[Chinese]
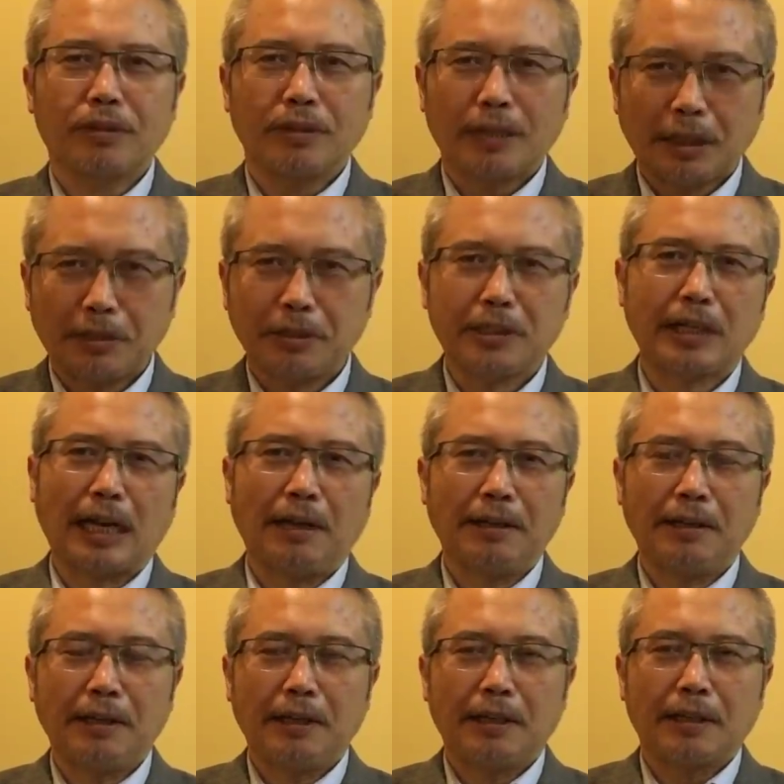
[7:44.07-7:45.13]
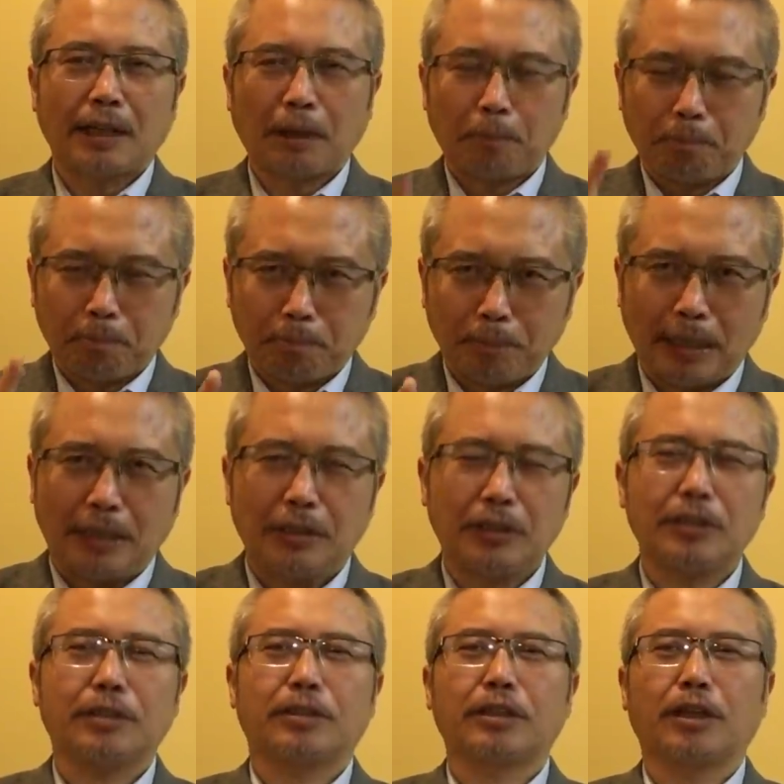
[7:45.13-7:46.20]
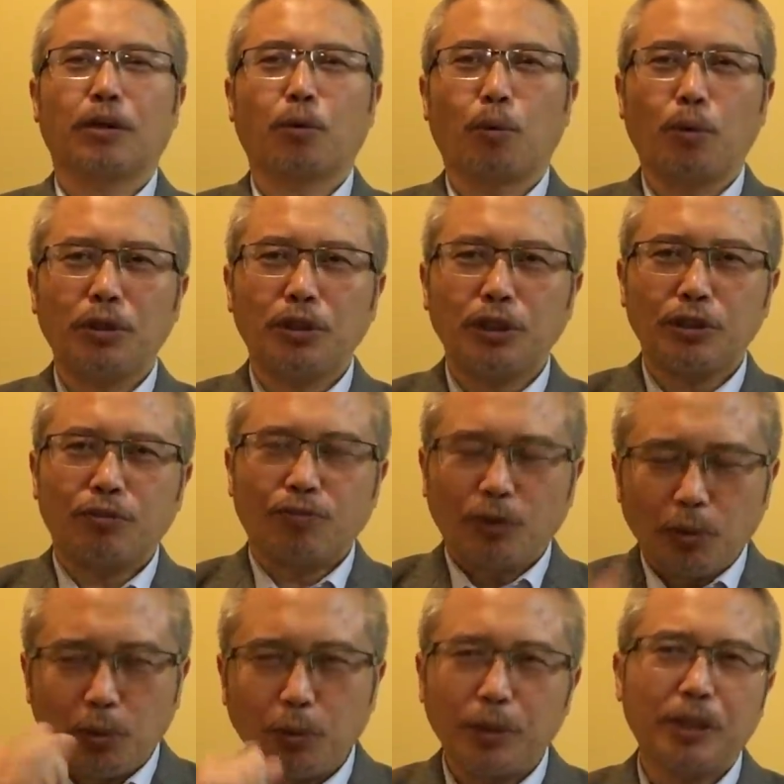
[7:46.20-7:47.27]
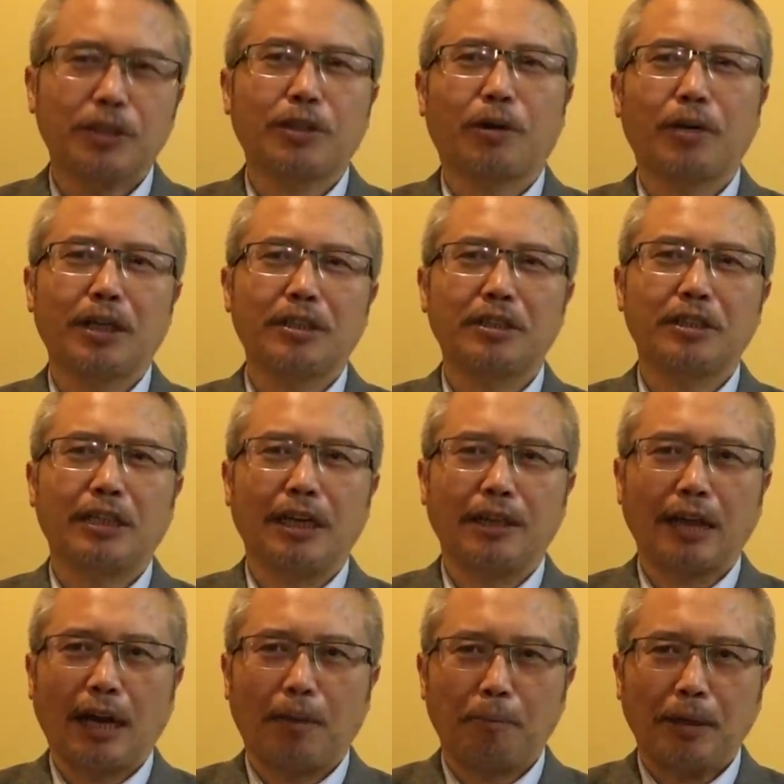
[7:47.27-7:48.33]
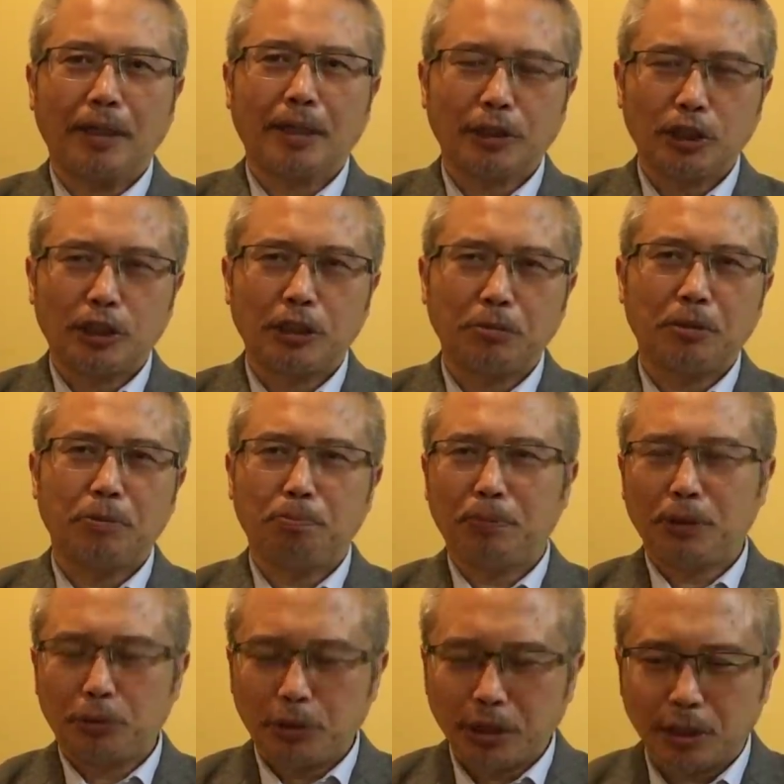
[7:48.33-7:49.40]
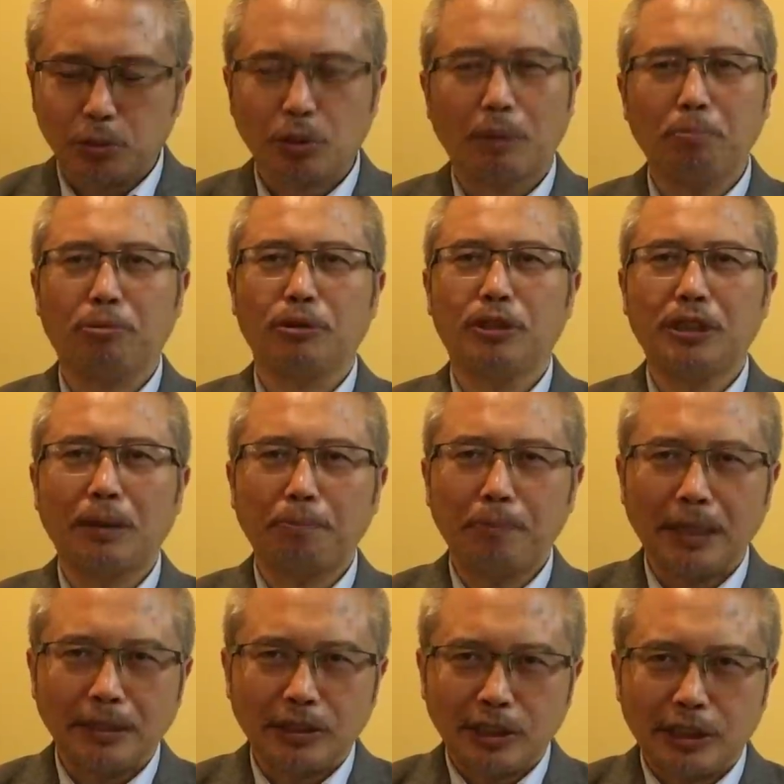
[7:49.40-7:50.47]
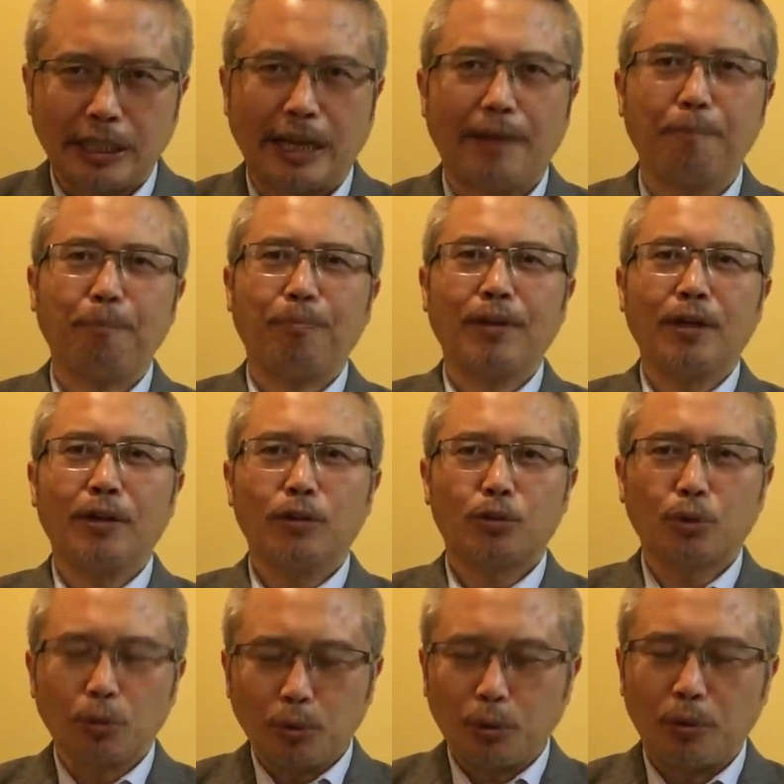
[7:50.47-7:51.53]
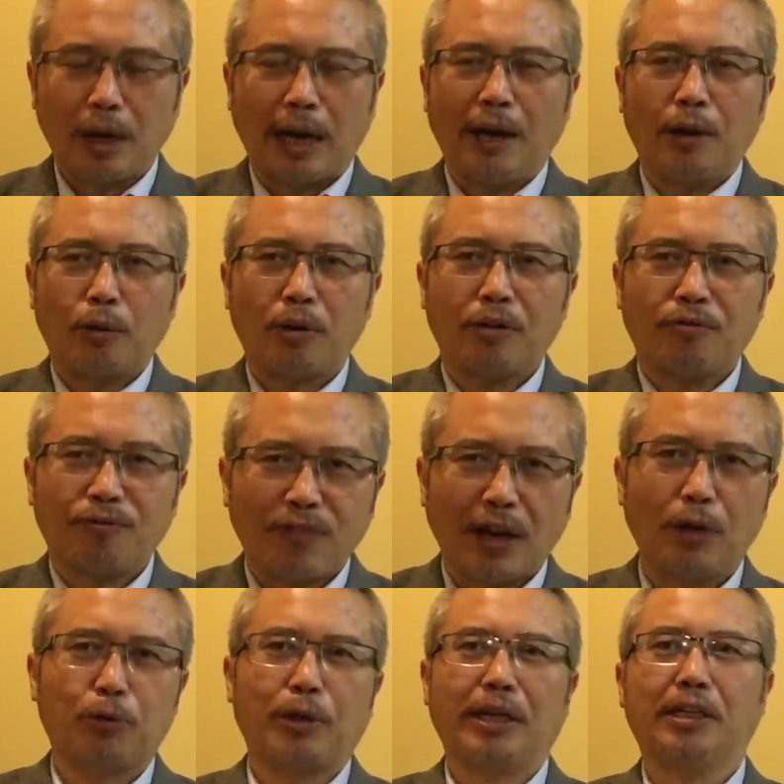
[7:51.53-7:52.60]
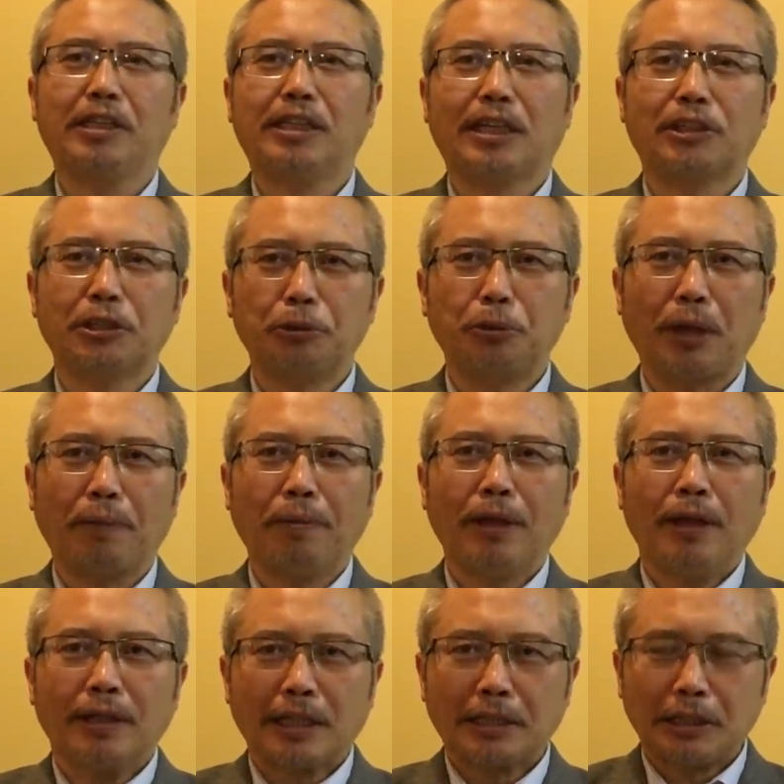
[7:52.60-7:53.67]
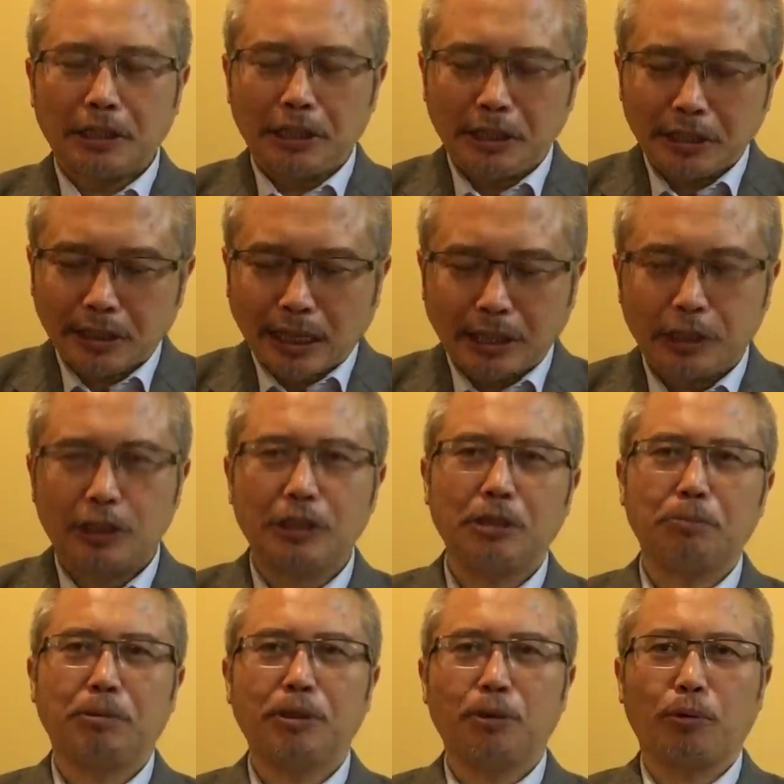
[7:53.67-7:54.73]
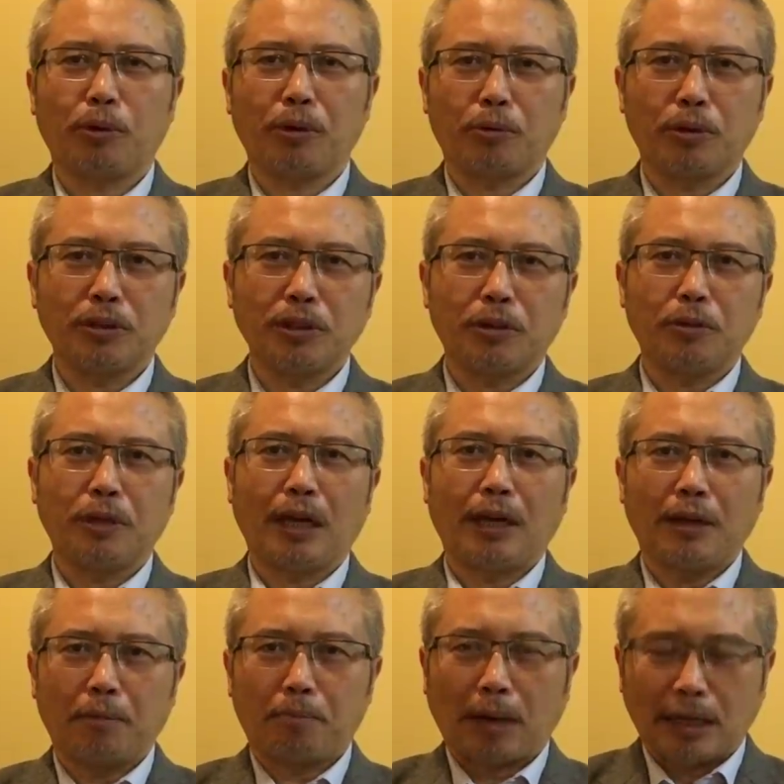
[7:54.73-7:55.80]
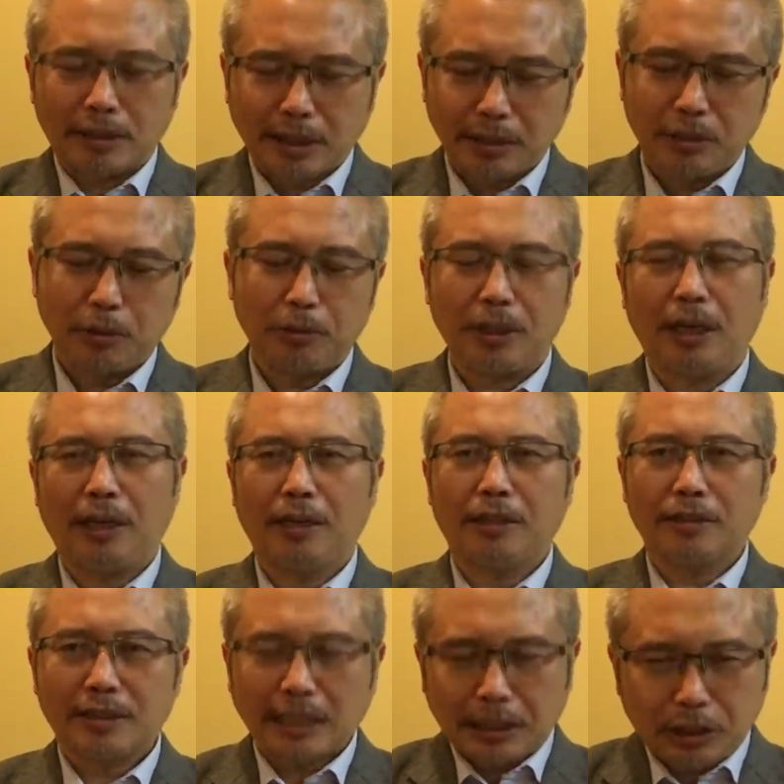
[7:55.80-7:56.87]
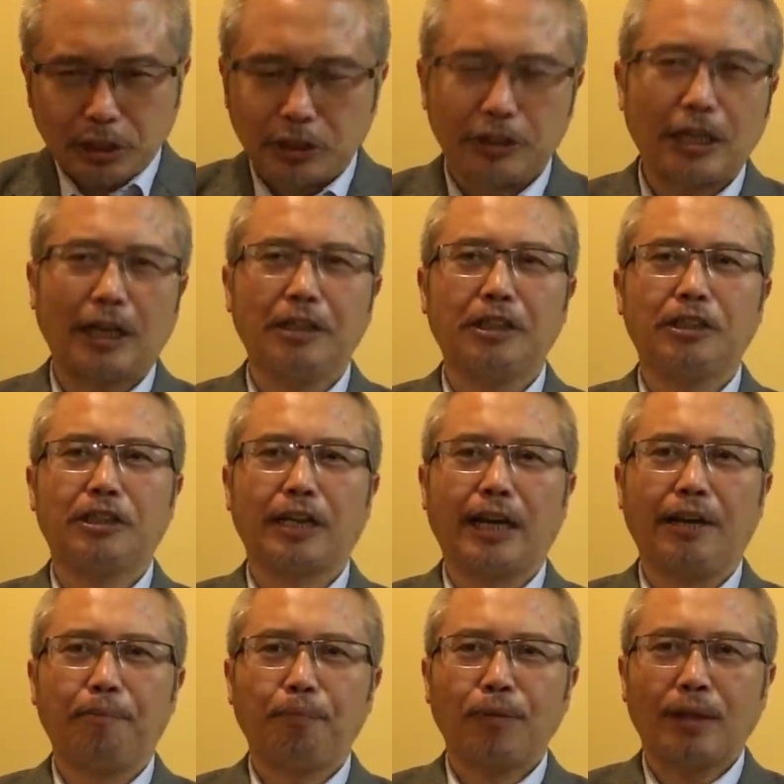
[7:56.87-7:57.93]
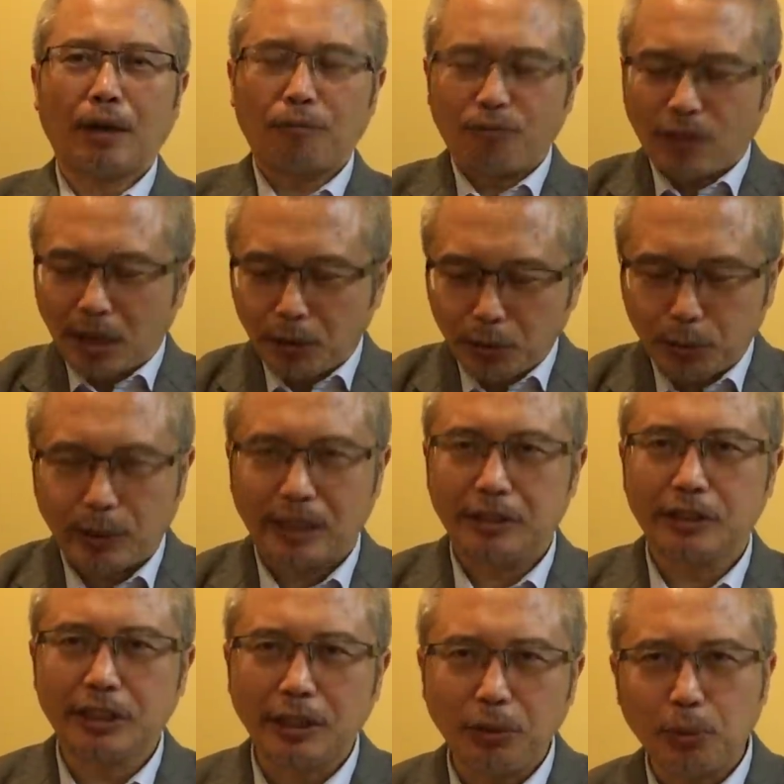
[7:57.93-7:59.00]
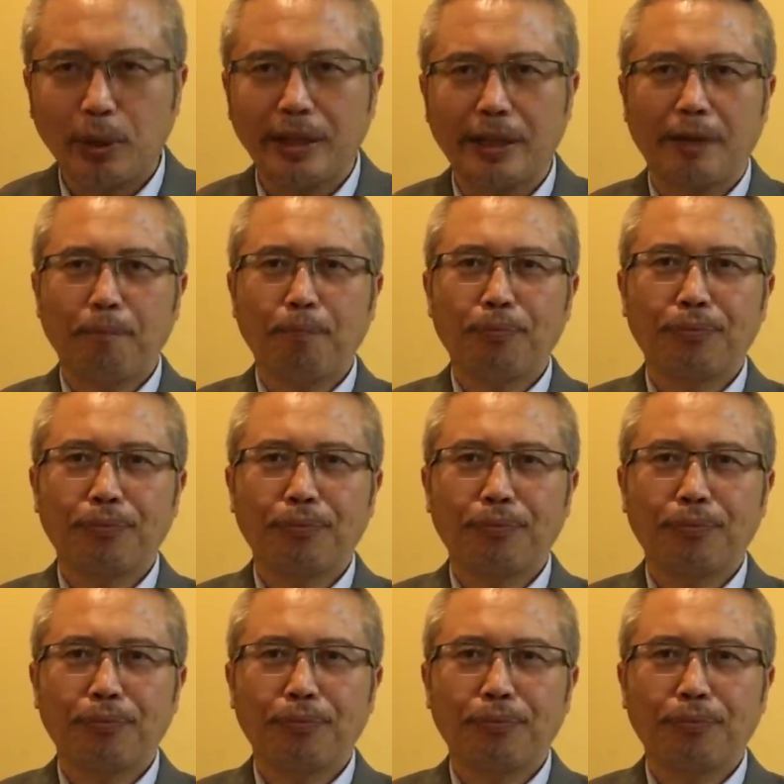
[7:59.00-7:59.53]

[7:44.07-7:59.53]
那就是啊，他每次这个国际峰会召开之前啊，每当习近平必须和川普见面之前，中共啊会放软一下身段。但是，一旦习近平回国之后呢，马上就会再次强硬起来。那放软身段呢，